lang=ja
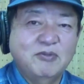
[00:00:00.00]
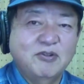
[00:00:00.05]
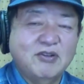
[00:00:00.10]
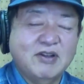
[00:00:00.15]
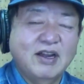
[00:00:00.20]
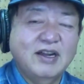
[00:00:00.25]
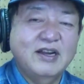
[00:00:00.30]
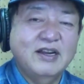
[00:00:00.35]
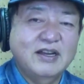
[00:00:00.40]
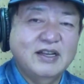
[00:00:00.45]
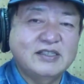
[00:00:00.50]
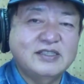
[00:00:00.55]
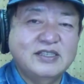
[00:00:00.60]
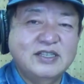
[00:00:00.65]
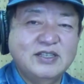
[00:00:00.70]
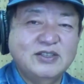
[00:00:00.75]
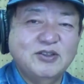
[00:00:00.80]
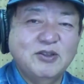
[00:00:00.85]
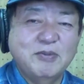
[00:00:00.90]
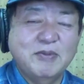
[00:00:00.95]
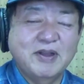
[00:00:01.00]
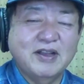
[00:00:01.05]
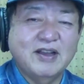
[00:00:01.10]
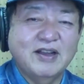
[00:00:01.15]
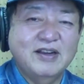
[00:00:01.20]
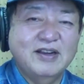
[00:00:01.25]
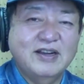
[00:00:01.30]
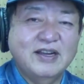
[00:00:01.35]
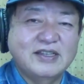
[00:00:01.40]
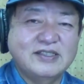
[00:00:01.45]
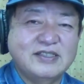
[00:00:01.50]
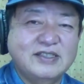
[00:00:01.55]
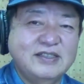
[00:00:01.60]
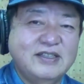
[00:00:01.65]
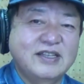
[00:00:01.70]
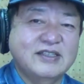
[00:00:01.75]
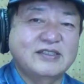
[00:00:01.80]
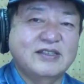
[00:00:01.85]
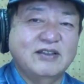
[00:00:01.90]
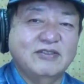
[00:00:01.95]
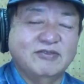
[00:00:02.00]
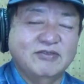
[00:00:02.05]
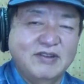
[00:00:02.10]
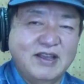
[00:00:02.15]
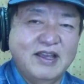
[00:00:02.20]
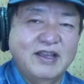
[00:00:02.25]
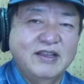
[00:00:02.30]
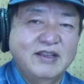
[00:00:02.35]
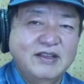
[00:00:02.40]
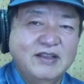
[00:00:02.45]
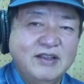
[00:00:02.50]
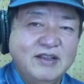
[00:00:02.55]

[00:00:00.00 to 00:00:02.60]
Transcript: 彼らしいといえば彼らしいんですけどね。